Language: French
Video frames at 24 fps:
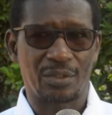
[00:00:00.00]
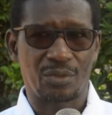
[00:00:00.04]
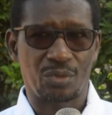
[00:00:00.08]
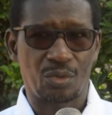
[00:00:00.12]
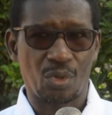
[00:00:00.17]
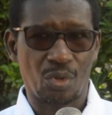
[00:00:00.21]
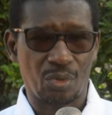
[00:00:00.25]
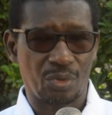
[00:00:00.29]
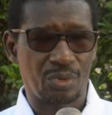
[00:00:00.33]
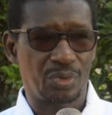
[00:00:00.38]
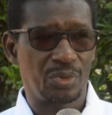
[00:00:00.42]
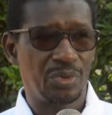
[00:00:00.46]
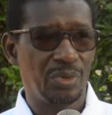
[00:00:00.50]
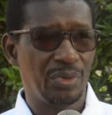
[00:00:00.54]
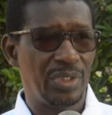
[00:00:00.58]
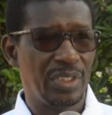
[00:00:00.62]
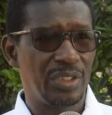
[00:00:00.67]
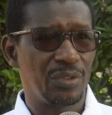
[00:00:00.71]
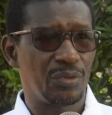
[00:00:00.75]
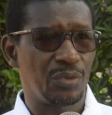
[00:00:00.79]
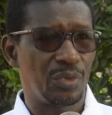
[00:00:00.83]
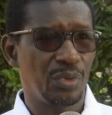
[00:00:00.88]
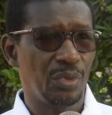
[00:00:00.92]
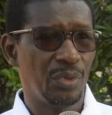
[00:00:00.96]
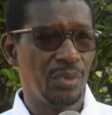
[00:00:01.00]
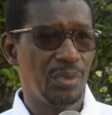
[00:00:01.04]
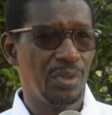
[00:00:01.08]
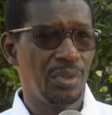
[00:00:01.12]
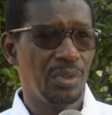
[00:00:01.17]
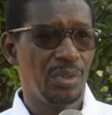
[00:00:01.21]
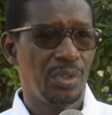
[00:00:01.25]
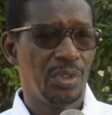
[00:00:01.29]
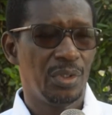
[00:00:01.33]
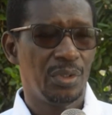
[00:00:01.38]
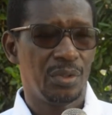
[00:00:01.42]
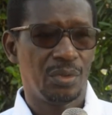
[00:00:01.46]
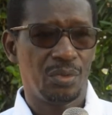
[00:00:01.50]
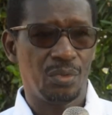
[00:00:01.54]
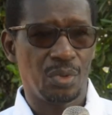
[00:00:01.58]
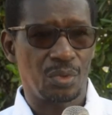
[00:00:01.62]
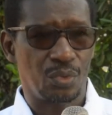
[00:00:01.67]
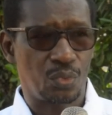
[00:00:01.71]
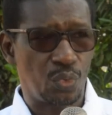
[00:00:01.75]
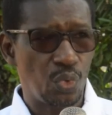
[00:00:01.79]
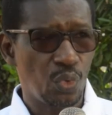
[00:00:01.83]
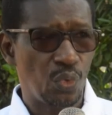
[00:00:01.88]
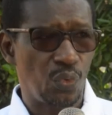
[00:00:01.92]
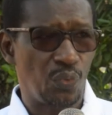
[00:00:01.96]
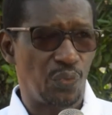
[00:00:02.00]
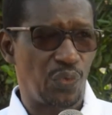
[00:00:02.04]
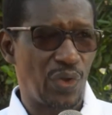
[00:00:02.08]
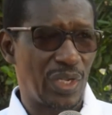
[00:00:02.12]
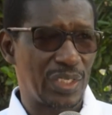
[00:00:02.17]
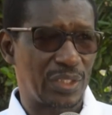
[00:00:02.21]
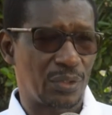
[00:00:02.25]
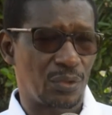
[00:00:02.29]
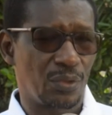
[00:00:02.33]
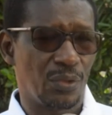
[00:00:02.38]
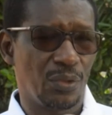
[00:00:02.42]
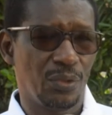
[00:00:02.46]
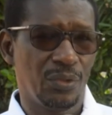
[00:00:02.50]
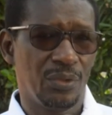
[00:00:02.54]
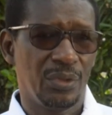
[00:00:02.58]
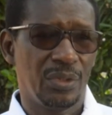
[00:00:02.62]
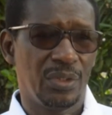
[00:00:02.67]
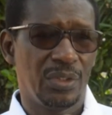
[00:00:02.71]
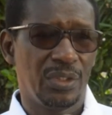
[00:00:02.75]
sorti des urnes, de toute façon,